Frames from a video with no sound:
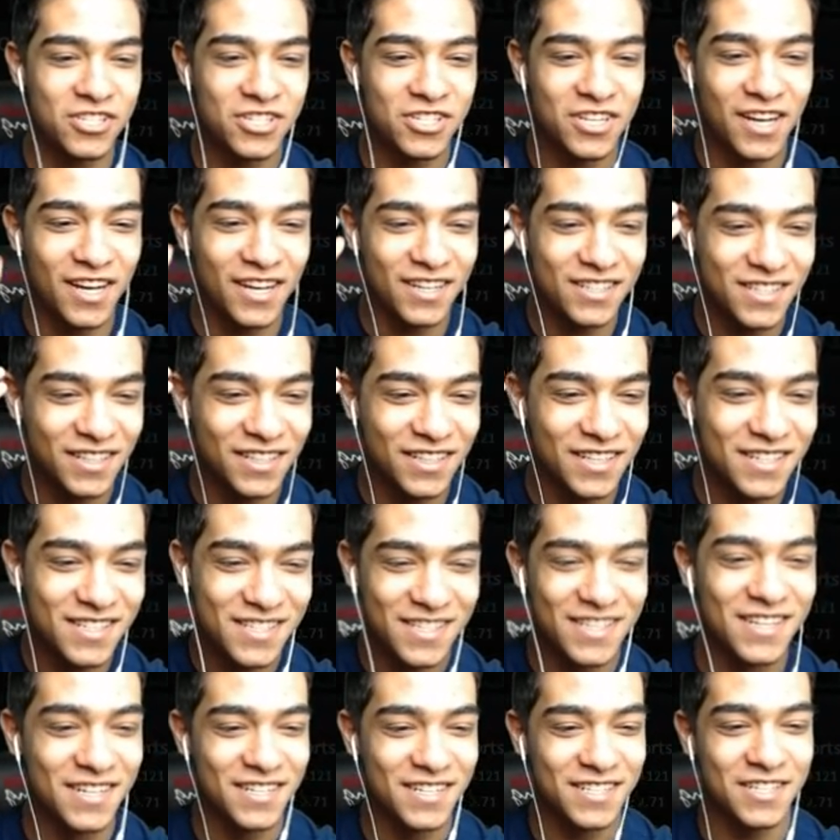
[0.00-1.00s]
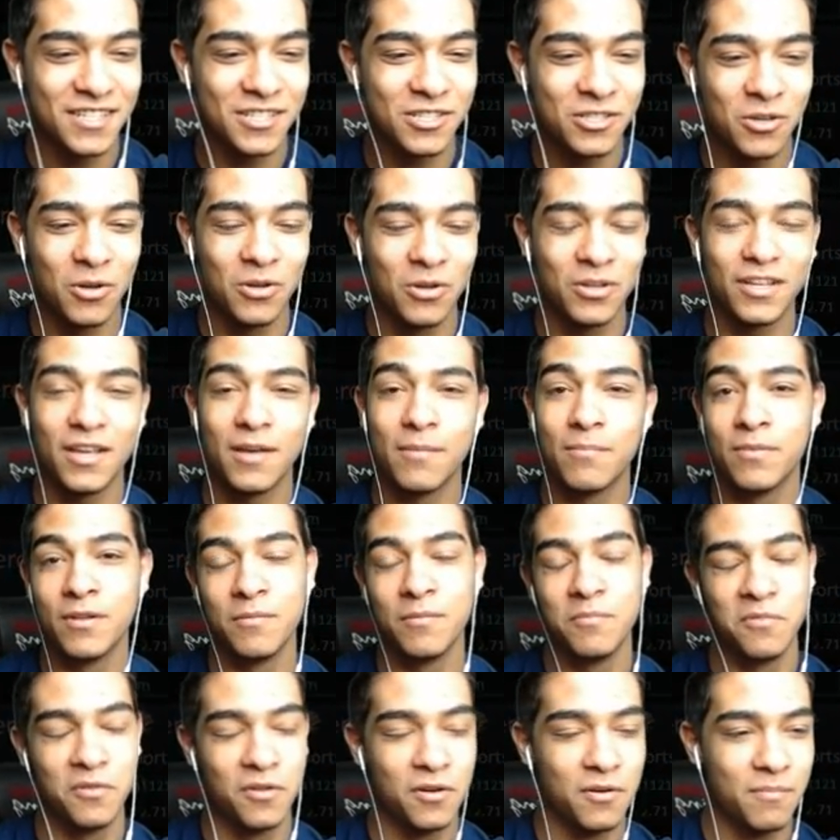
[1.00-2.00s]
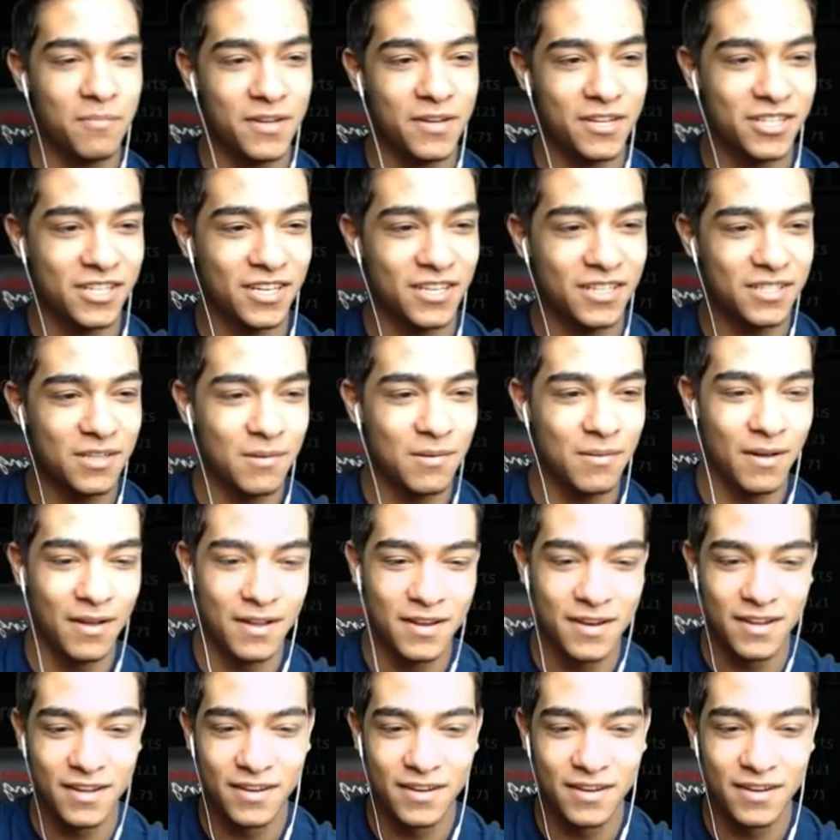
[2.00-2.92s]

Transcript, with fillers: 5. kasada sınırsız gölge. Bilmiyorum 5 kasa mı? aynen.